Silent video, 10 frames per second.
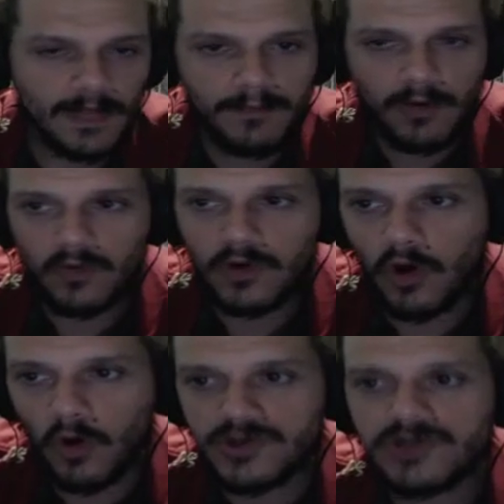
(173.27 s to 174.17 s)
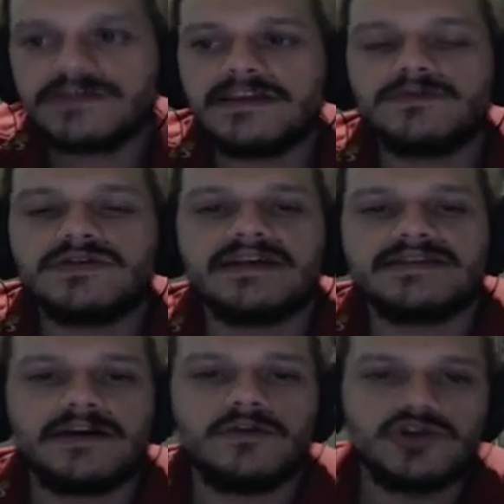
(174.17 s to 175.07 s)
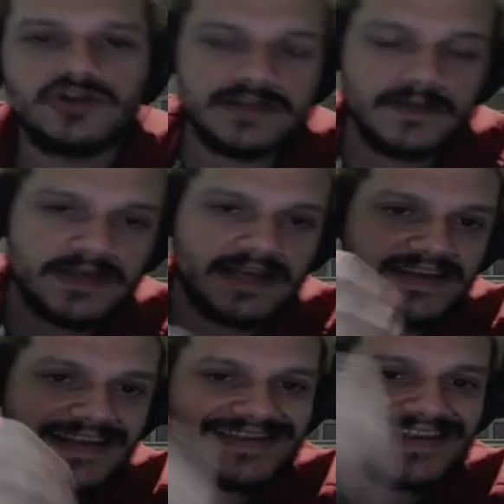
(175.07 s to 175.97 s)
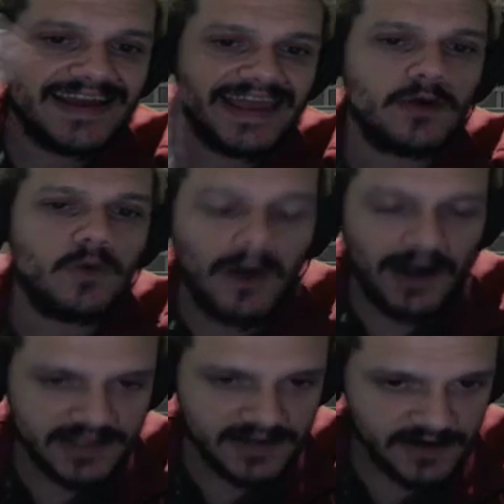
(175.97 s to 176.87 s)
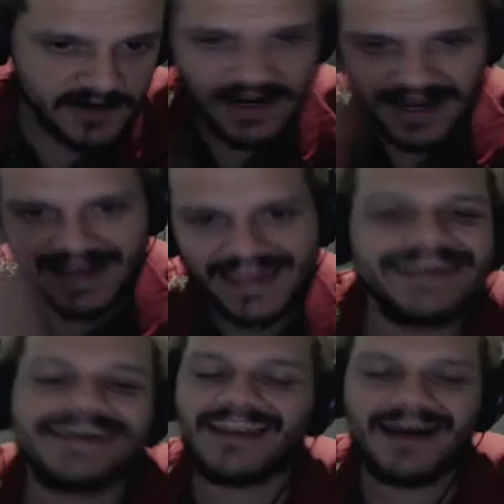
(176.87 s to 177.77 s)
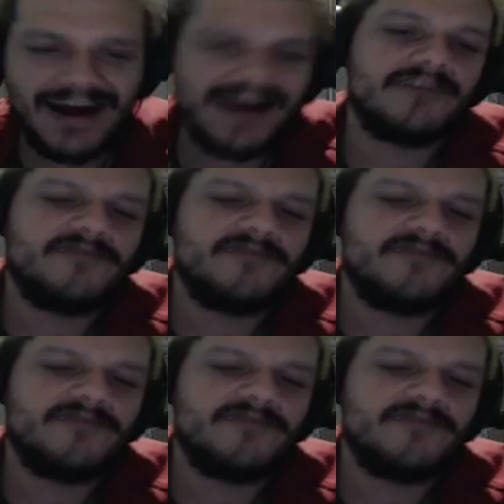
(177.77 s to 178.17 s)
Bom, onde nós iremos caçar hoje? Nós iremos caçar em Sunken Quarter, aqui em Alahar.